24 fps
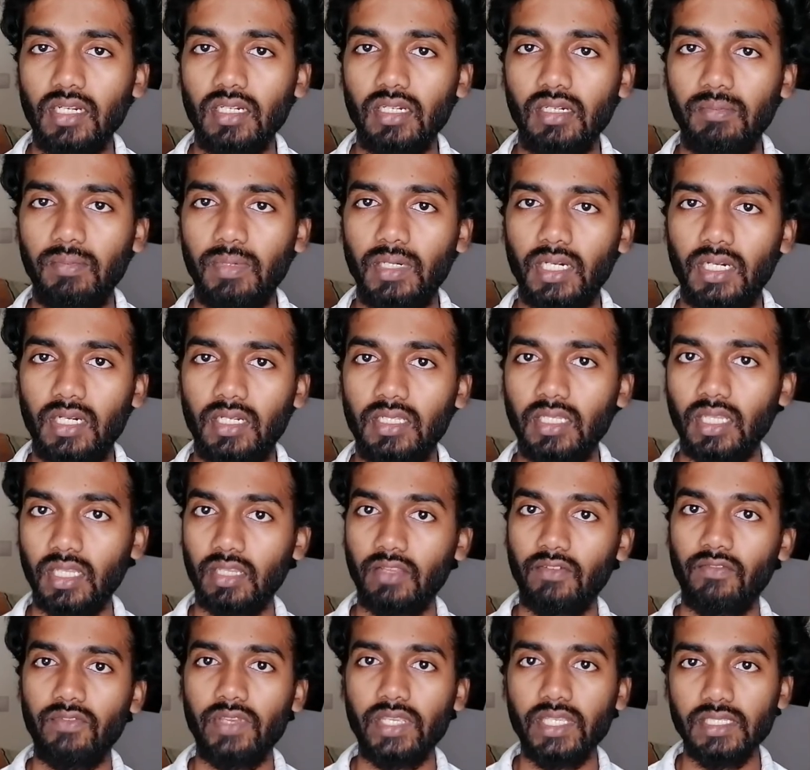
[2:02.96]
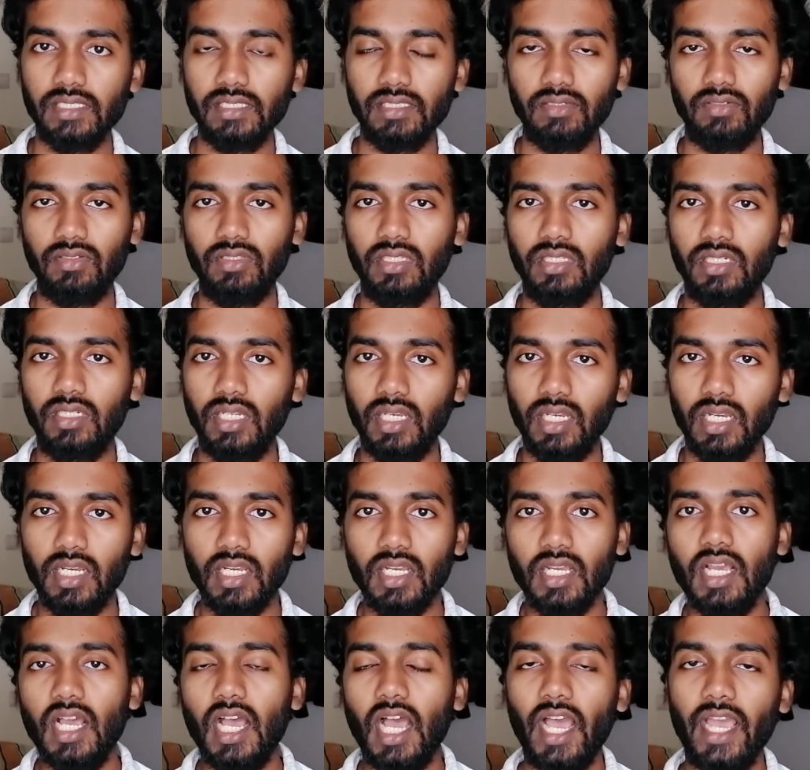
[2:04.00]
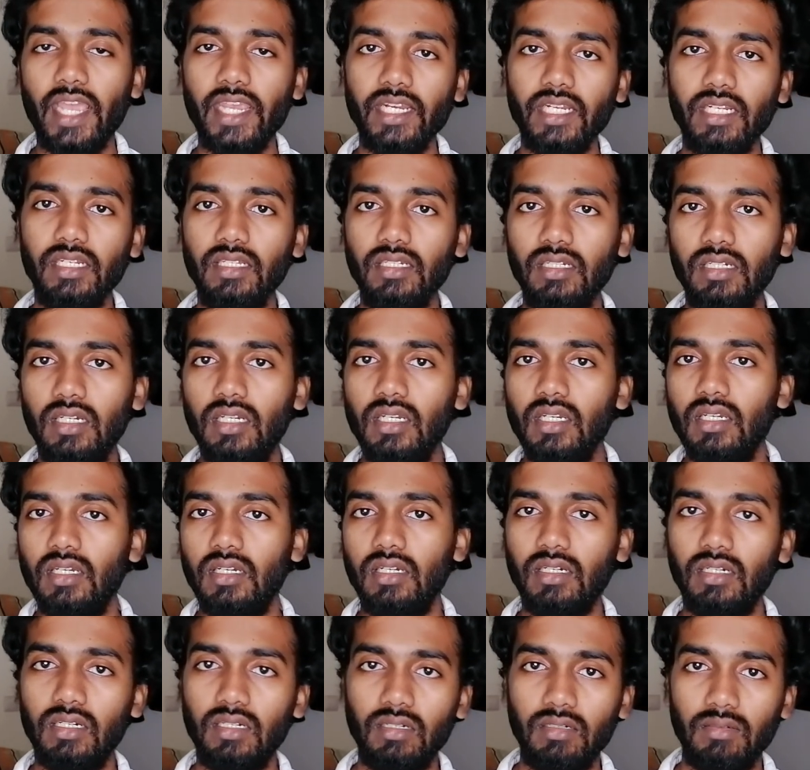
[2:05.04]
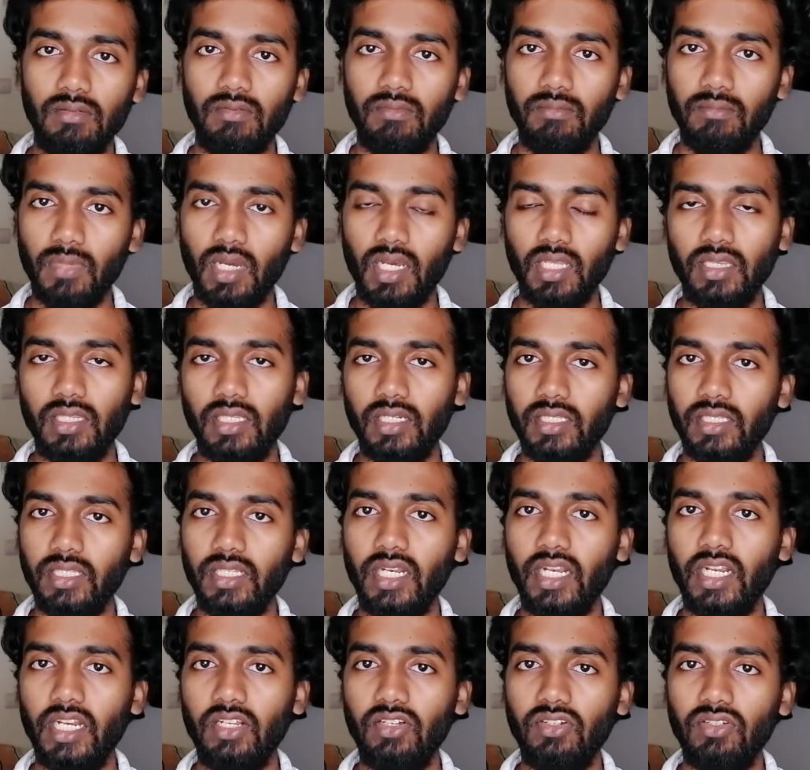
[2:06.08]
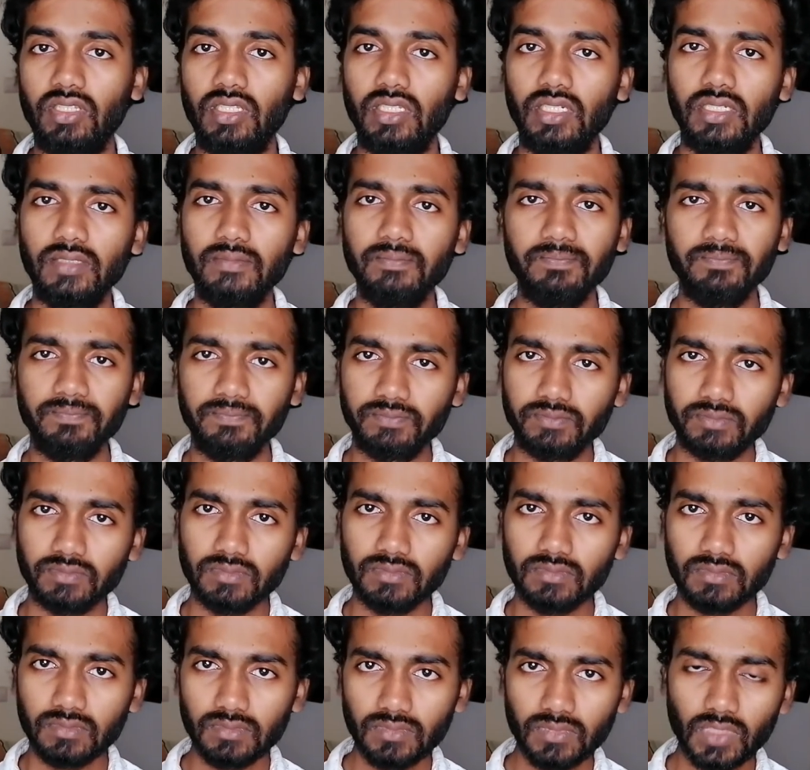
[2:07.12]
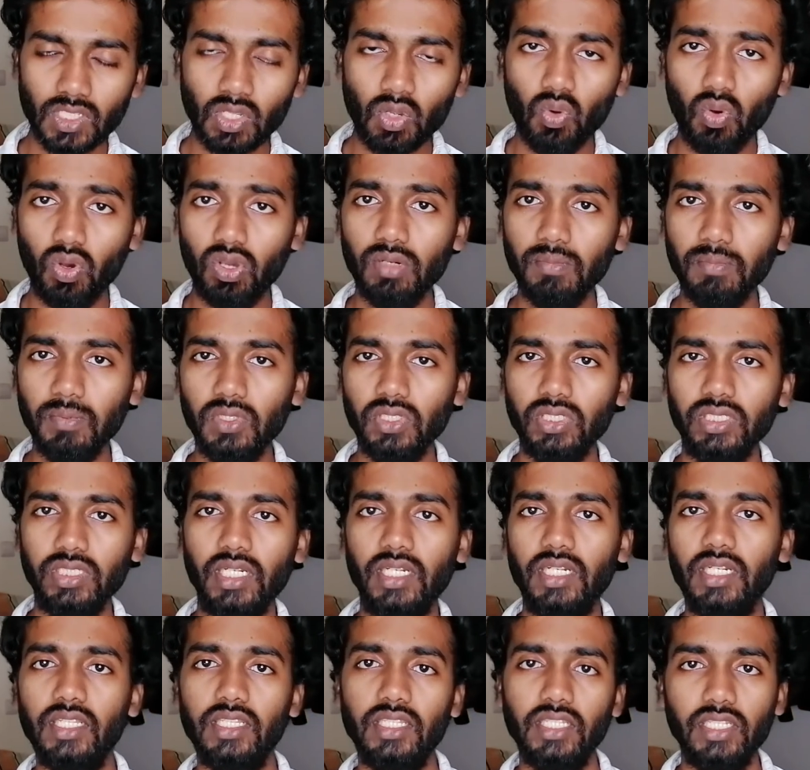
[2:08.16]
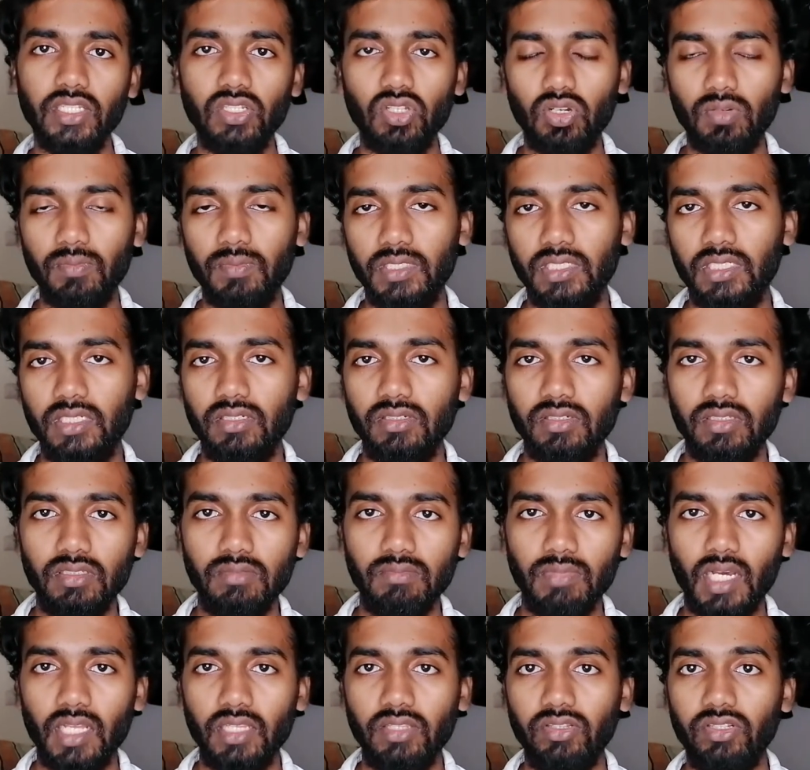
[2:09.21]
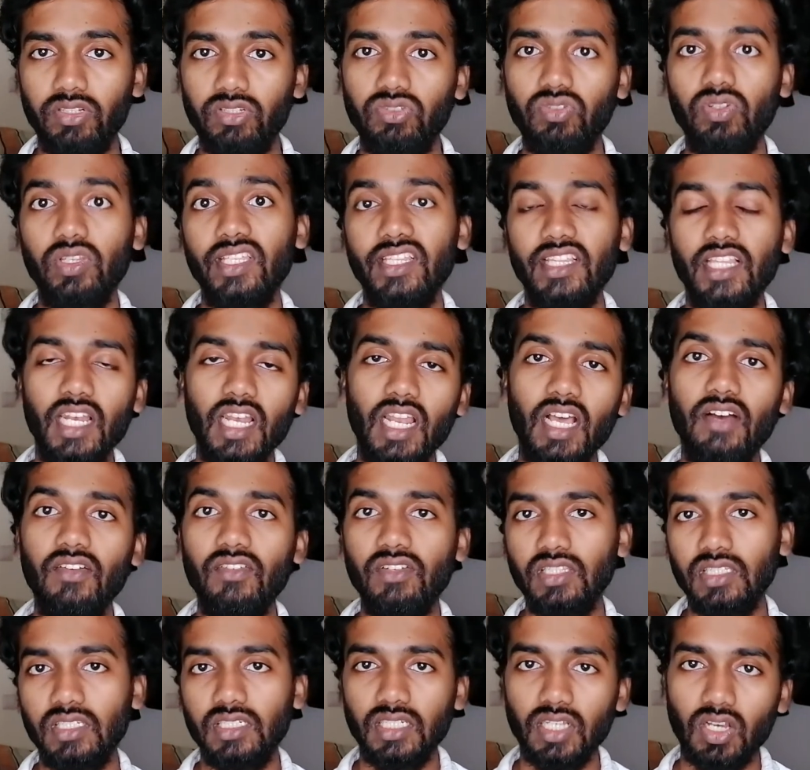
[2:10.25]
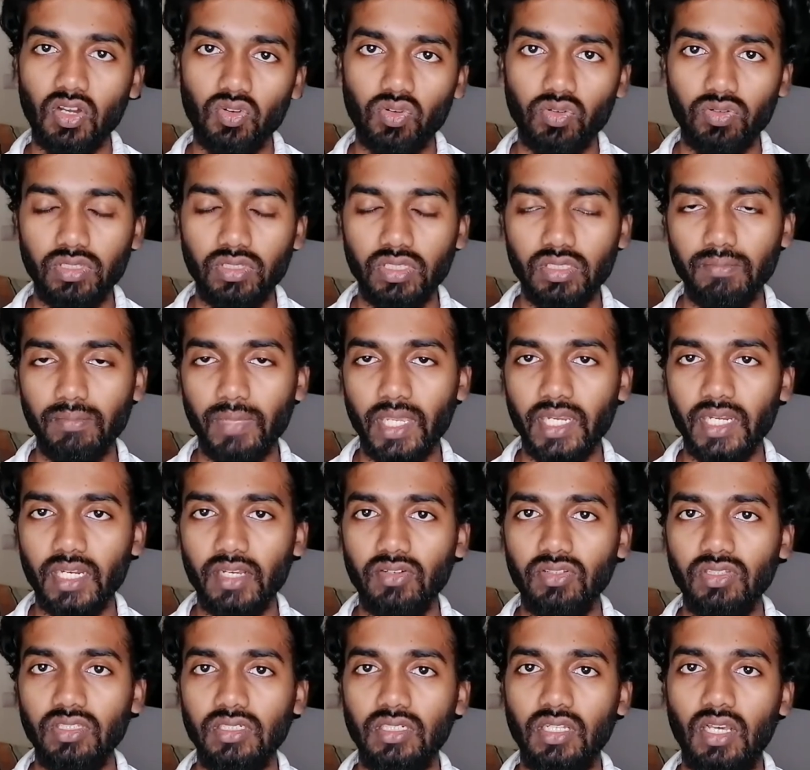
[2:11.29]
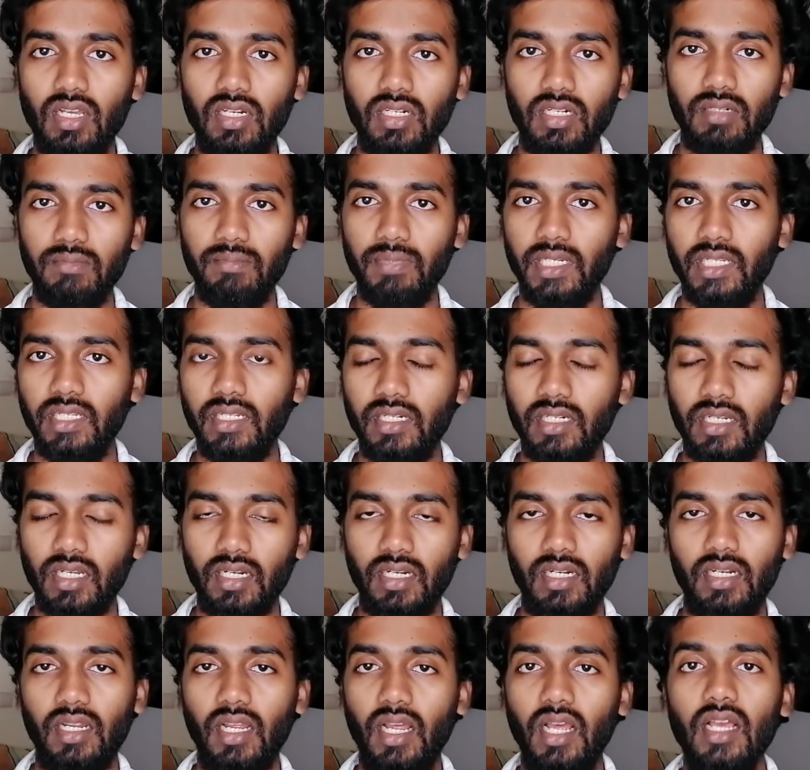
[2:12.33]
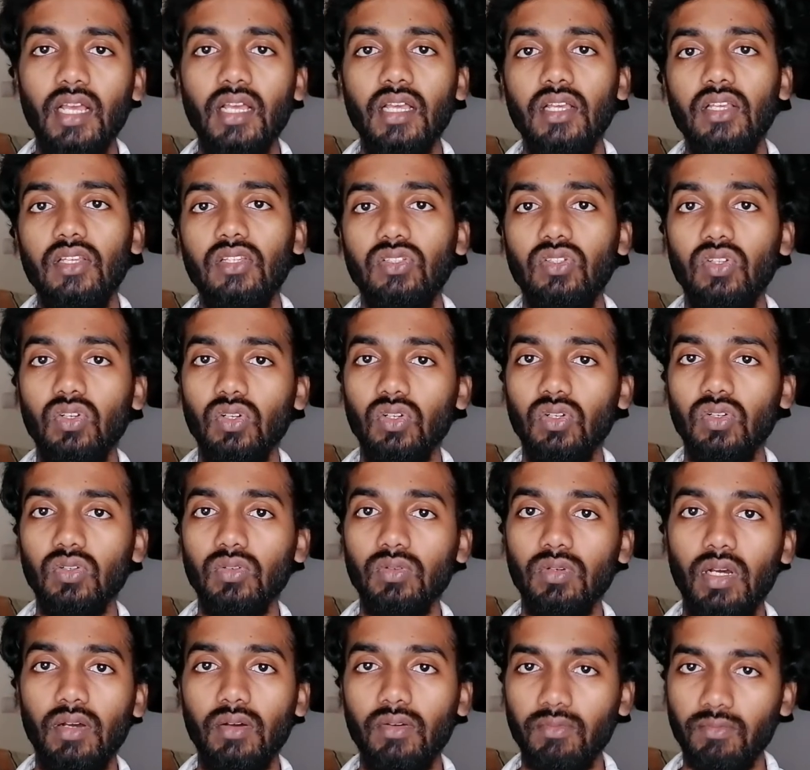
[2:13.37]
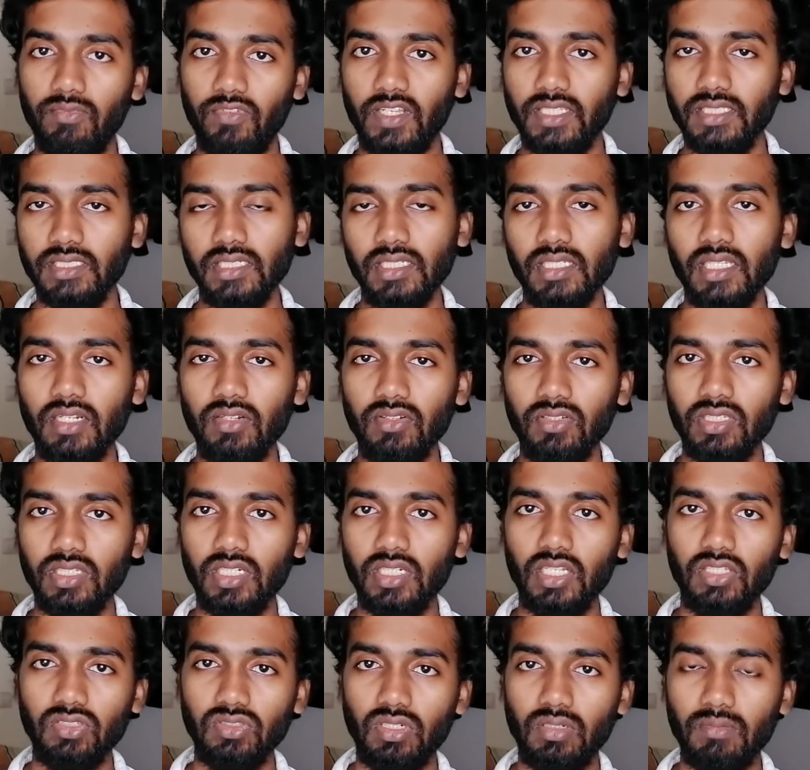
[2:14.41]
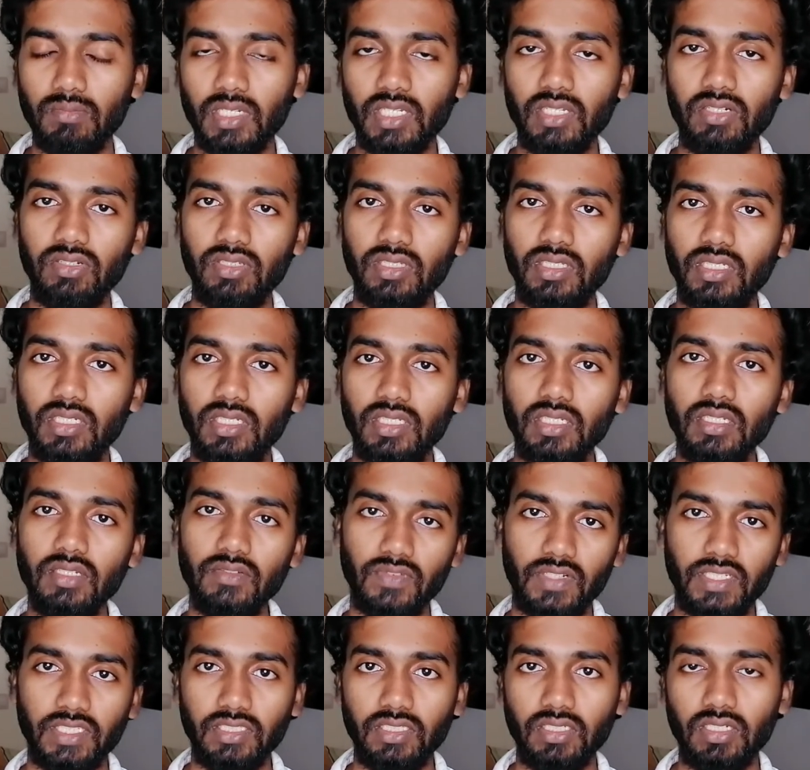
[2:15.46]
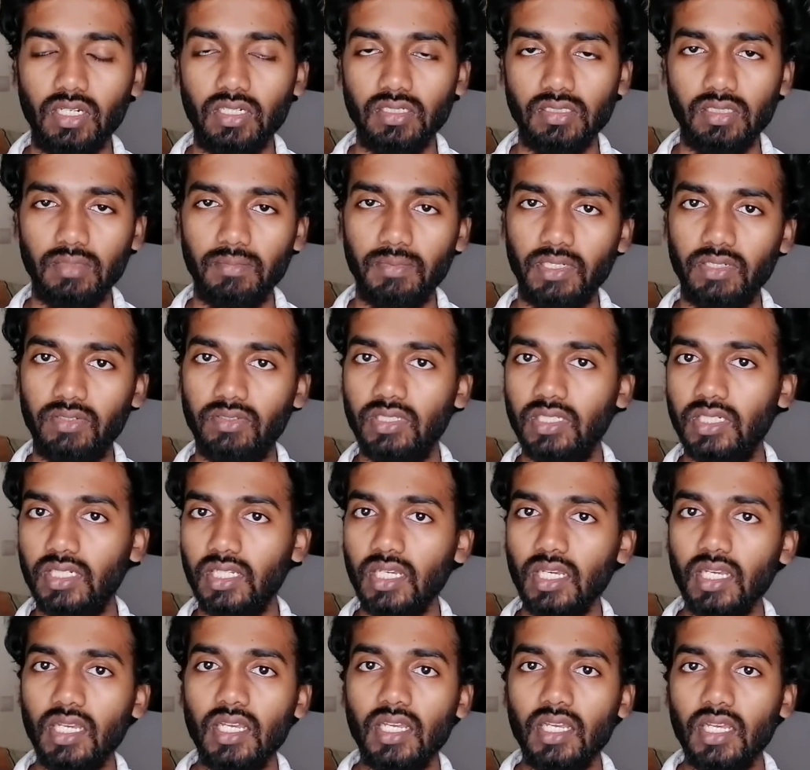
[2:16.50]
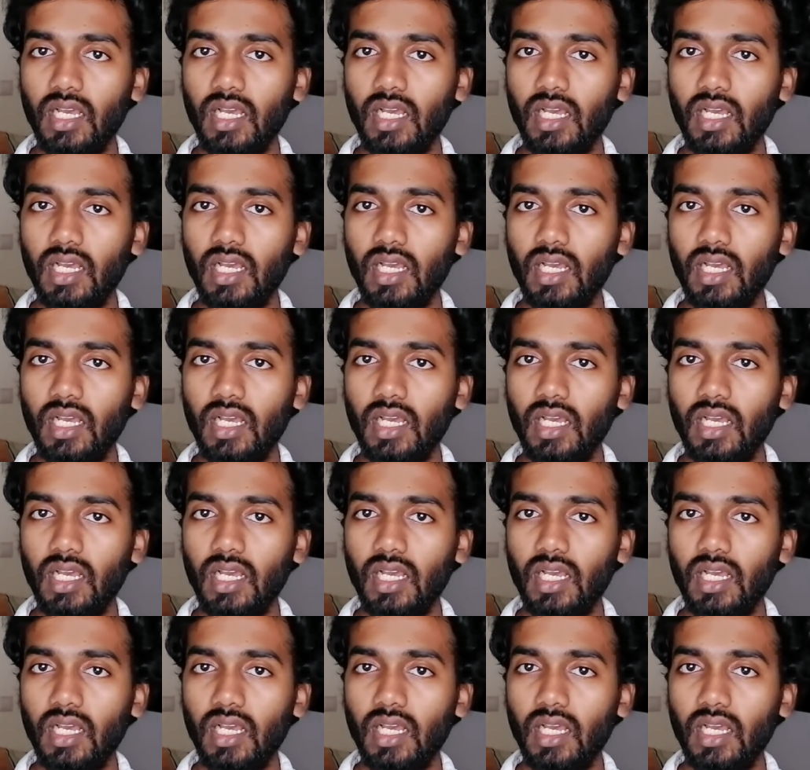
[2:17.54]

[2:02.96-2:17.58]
ஆல்ட்ரு பண்ணுறது அந்த விங்ஸ் வந்துட்டு ஹைட்டு மாற்றுறது ஏன்னா வந்துட்டு ஒரு பொசிஷன்லேருந்து இன்னொரு பொசிஷனுக்கு வந்து மாற்றிக்கிறது ஸோ இதெல்லாம் வந்துட்டு அவங்க வந்து மெயினாக வந்து டார்கெட் பண்ணியிருக்காங்க ஸோ ஃபர்ஸ்ட் இதில் வந்து நான் சொன்ன மாதிரி வந்துட்டு ஃபஸ்ட்டு கான்செப்டில் வந்துட்டு